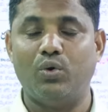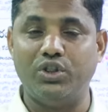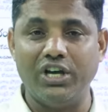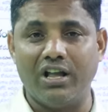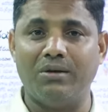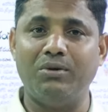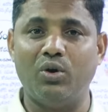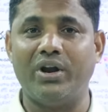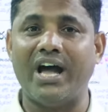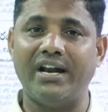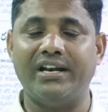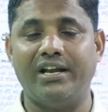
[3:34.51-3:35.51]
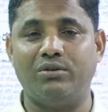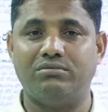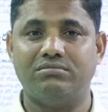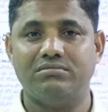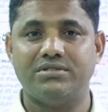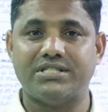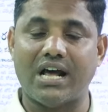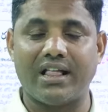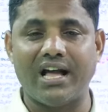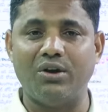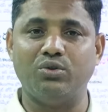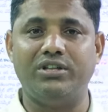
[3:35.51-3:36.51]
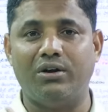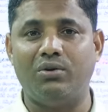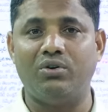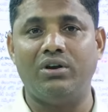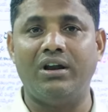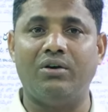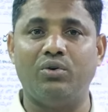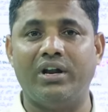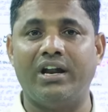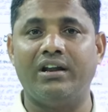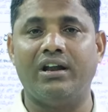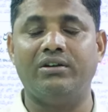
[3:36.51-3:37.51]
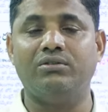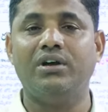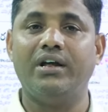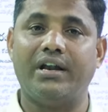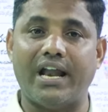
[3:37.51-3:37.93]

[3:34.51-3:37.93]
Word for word: ఉద్యోగంలో ఉన్నాయని నేను సర్కారు ఉద్యోగంలో ఉన్న నన్ను